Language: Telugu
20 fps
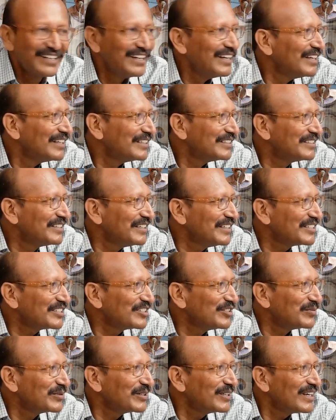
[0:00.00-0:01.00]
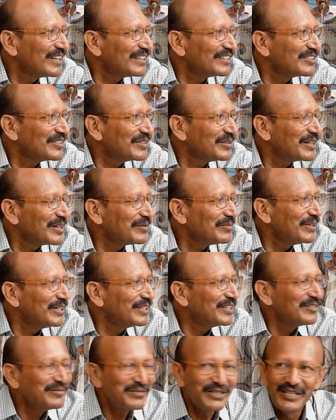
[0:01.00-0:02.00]
అంతే చేసినప్పుడు ఇలా ఇలా
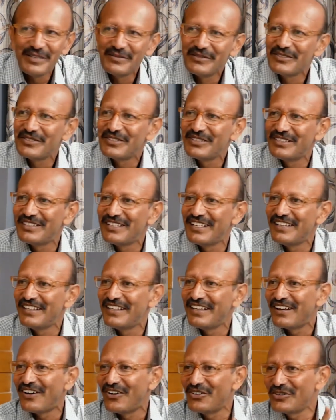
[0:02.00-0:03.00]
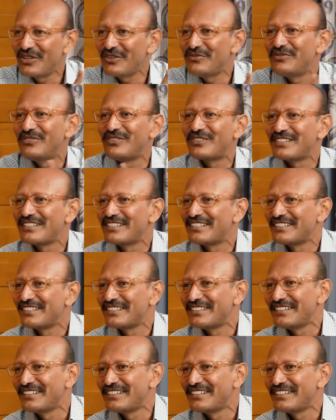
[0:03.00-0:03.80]
పెట్టినప్పుడు ఏమవుతుంది అది అవుట్ ఆఫ్ ఫోకస్